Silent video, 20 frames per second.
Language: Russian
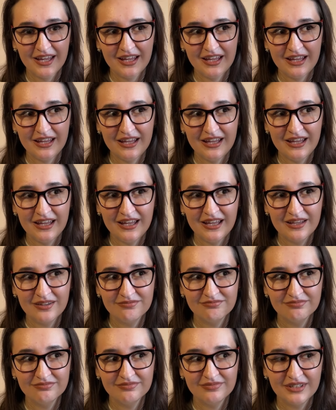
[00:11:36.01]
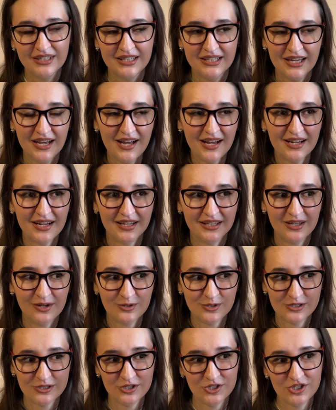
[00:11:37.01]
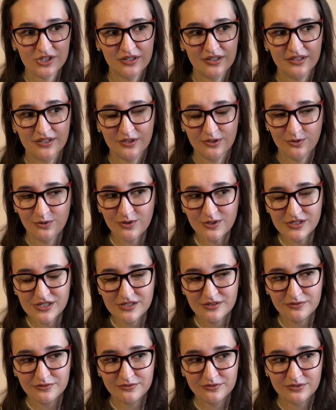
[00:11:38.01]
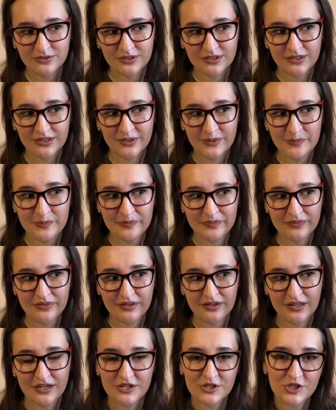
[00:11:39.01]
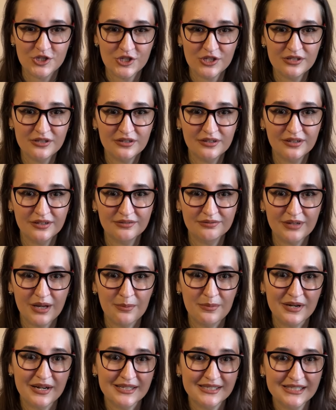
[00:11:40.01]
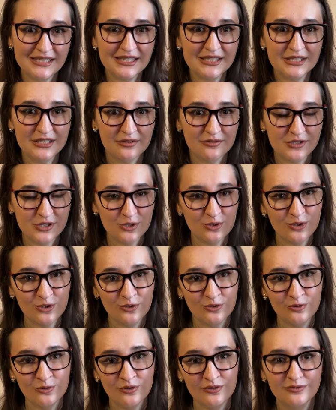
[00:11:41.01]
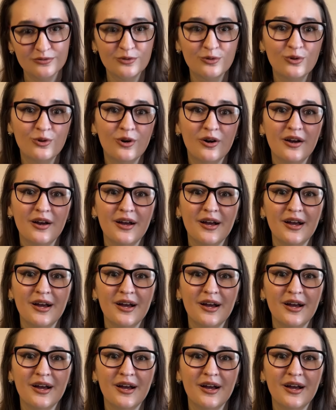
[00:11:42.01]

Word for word: И я, когда услышала этот отзыв, эм, решила обратиться в сторону его